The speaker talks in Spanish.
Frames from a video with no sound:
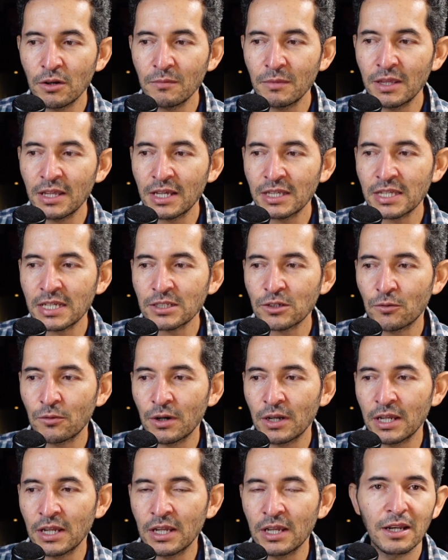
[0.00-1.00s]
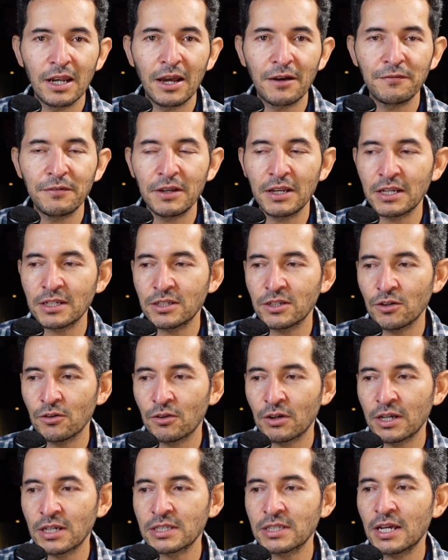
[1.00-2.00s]
inmediata sobre la
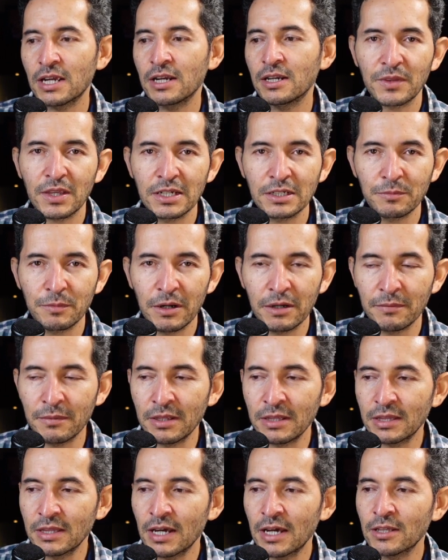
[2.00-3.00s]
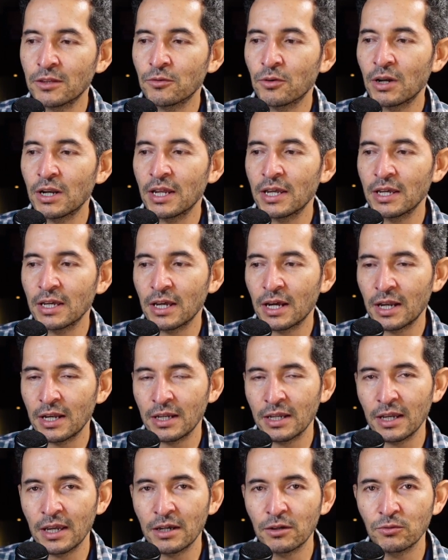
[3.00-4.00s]
afinación que están experimentando al,
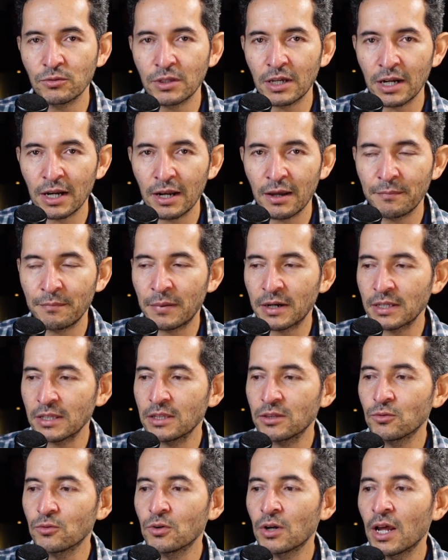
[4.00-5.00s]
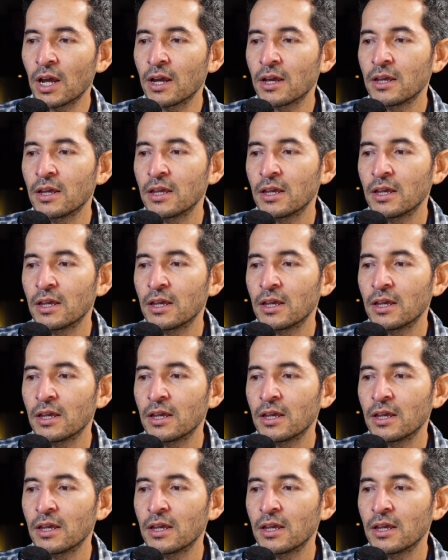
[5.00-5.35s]
ejecutar la partitura